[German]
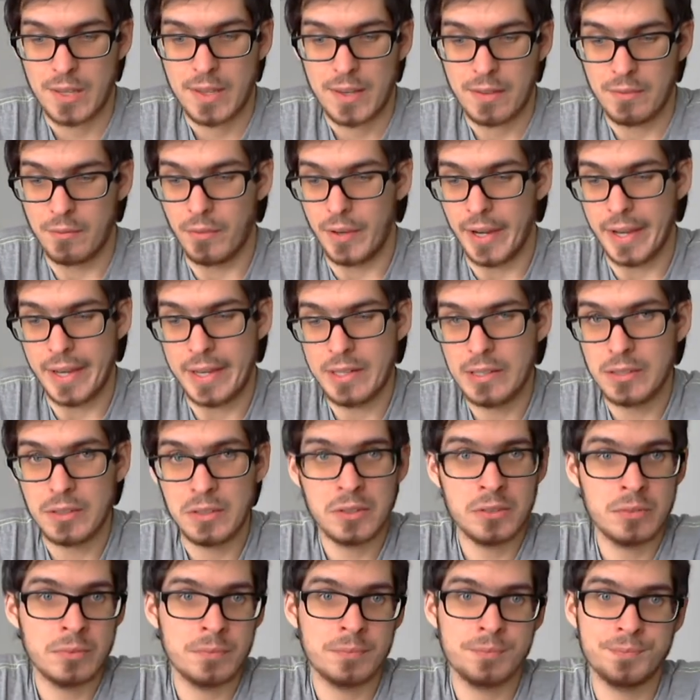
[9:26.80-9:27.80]

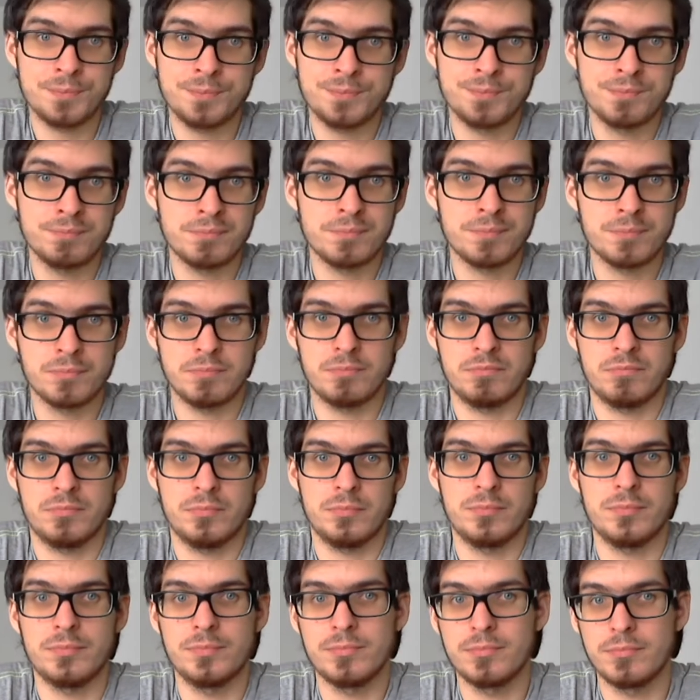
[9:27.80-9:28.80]
Weil
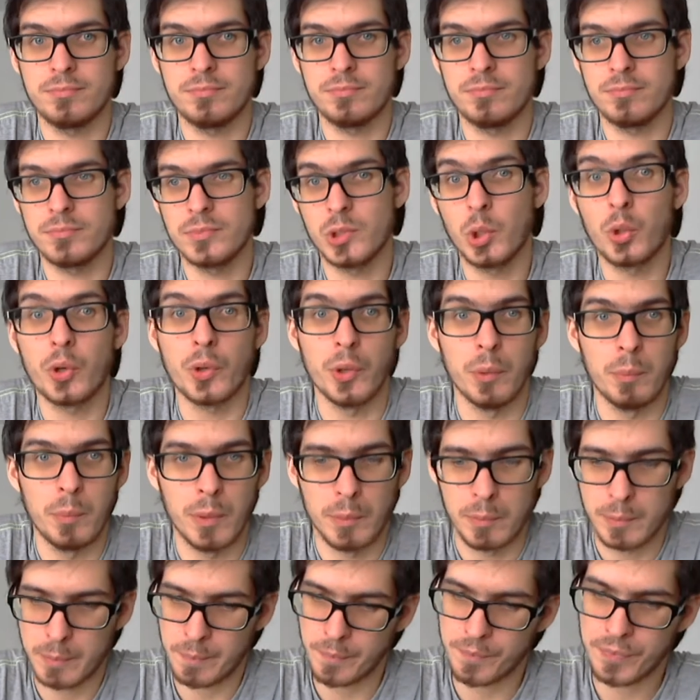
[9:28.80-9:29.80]
Tokyo
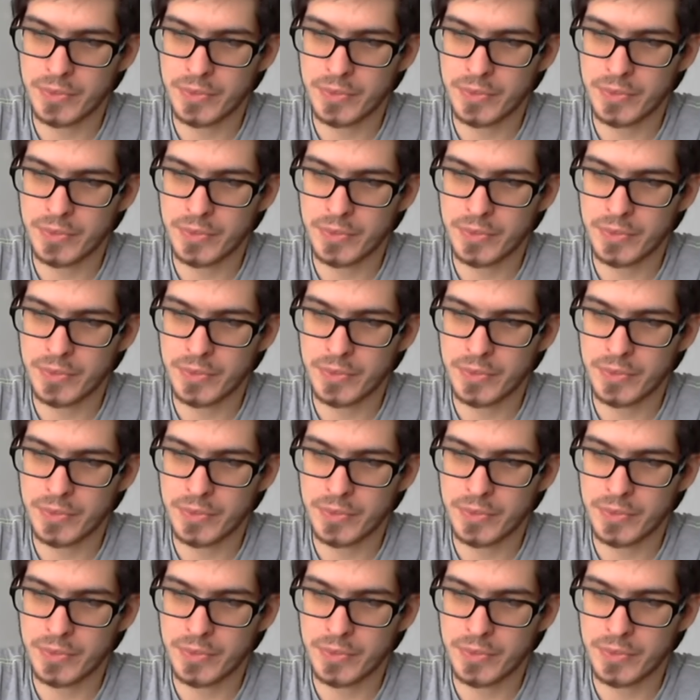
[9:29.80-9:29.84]
Pop.